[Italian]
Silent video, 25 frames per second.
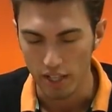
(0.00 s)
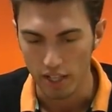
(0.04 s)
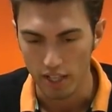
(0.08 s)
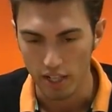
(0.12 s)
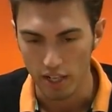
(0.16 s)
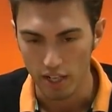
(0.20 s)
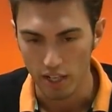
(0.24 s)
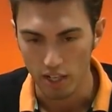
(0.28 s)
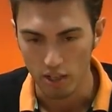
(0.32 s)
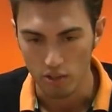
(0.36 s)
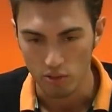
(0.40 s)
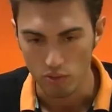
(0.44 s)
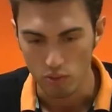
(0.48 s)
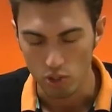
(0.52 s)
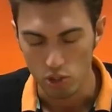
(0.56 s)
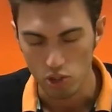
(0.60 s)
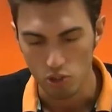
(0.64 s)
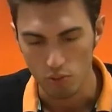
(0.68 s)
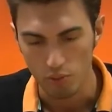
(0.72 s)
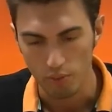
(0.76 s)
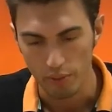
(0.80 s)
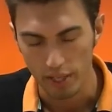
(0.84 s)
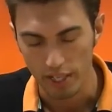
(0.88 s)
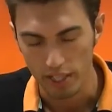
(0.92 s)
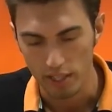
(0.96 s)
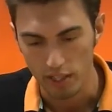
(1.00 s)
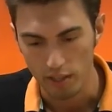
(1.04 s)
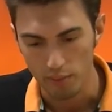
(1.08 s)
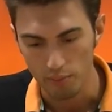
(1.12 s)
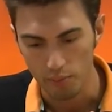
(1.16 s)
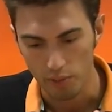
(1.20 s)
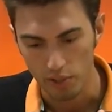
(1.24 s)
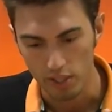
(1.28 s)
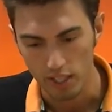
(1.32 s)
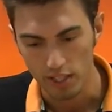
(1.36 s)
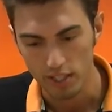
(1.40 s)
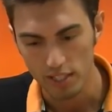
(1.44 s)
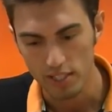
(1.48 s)
andare in continuation bet, è
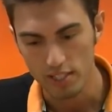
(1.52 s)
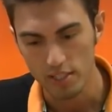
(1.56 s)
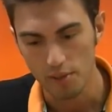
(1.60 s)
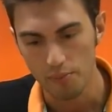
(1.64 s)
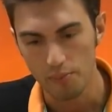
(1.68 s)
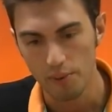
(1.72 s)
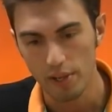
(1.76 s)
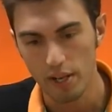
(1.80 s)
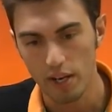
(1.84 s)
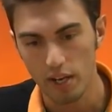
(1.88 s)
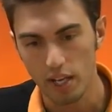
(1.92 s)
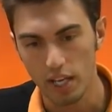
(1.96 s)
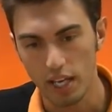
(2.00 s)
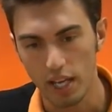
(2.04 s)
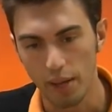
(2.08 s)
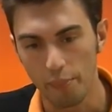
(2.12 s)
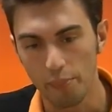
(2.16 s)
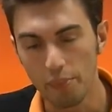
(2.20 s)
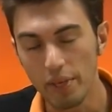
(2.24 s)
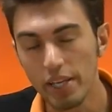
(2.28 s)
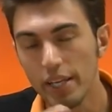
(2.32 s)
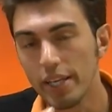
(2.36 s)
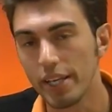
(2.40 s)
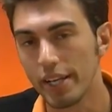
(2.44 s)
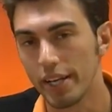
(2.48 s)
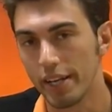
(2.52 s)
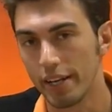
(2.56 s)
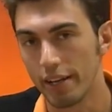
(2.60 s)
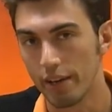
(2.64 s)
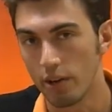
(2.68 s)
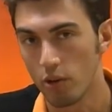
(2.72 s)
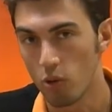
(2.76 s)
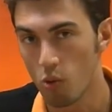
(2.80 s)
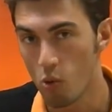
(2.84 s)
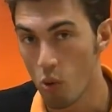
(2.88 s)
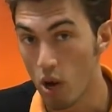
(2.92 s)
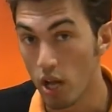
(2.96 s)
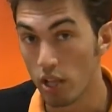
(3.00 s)
importante saper
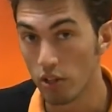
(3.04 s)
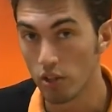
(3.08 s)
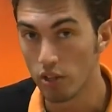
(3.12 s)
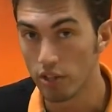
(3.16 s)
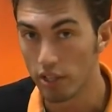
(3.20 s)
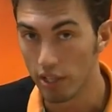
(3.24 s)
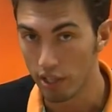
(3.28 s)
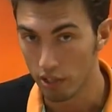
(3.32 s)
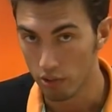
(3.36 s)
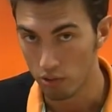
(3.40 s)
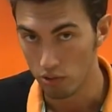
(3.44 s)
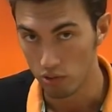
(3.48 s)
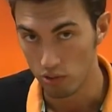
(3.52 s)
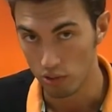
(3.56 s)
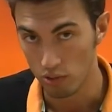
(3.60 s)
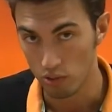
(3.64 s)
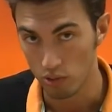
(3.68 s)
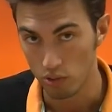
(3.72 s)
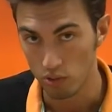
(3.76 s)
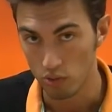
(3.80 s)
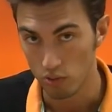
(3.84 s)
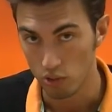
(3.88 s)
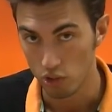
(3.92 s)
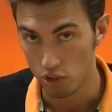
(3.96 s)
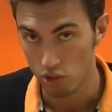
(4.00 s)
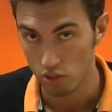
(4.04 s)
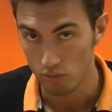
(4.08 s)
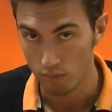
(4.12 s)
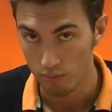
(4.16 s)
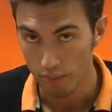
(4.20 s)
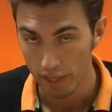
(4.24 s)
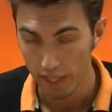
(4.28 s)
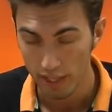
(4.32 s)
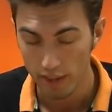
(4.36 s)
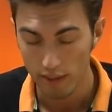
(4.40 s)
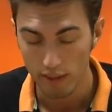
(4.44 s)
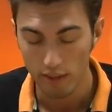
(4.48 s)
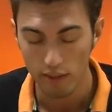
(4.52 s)
capire quando andare in continuation
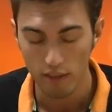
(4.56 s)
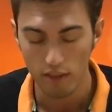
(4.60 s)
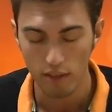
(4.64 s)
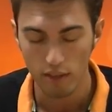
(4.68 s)
bet,